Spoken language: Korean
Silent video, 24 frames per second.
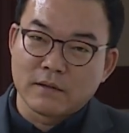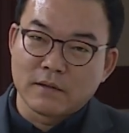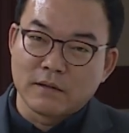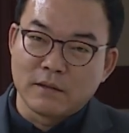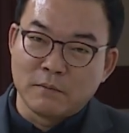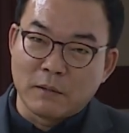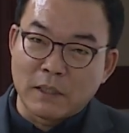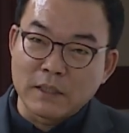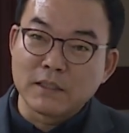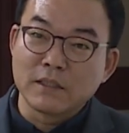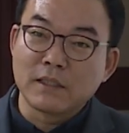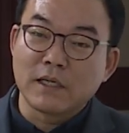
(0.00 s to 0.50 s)

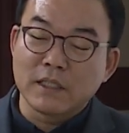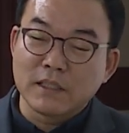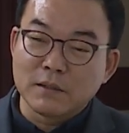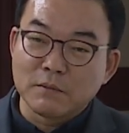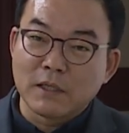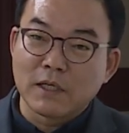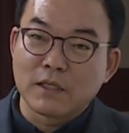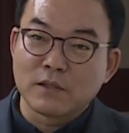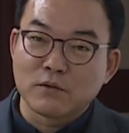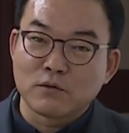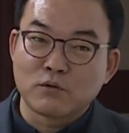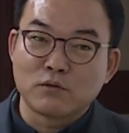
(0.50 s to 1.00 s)
얼마
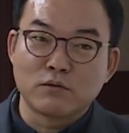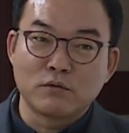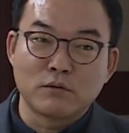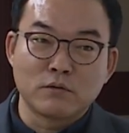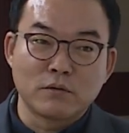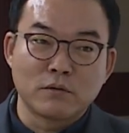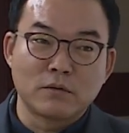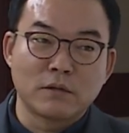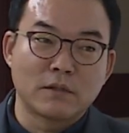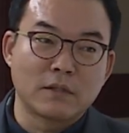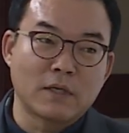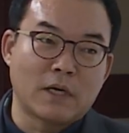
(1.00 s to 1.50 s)
전까지만 해도
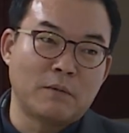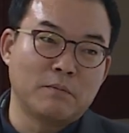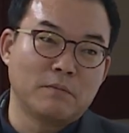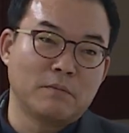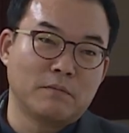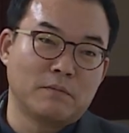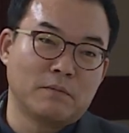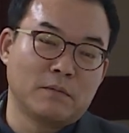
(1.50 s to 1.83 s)
술, 한,